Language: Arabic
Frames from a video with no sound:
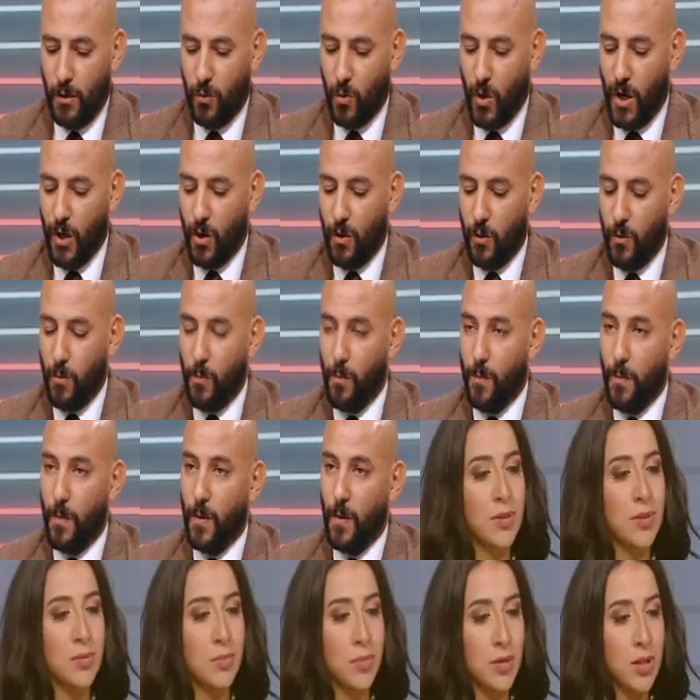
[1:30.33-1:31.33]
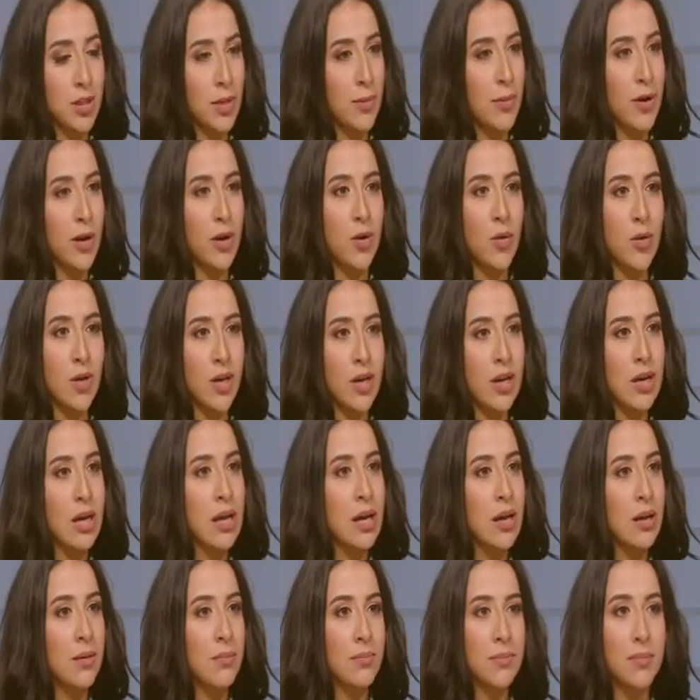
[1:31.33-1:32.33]
يمكن بنتمنى طبعا انه
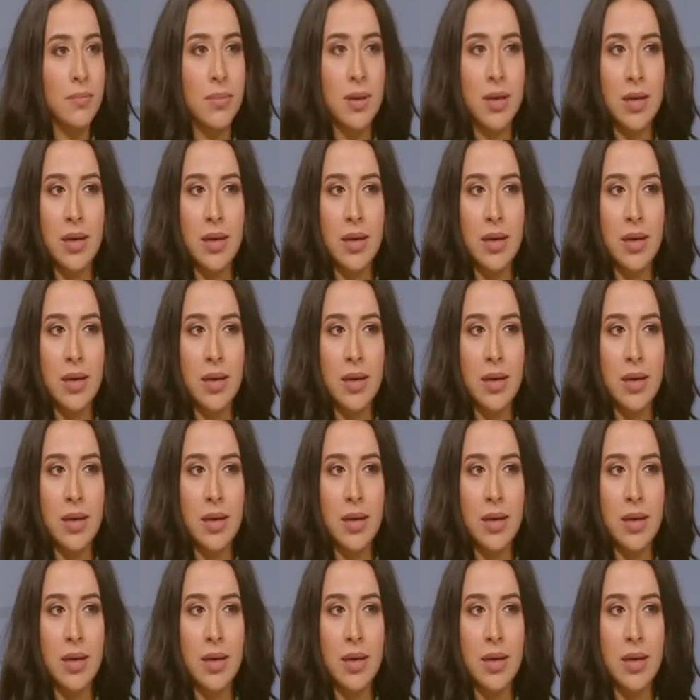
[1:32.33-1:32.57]
يرجع آه.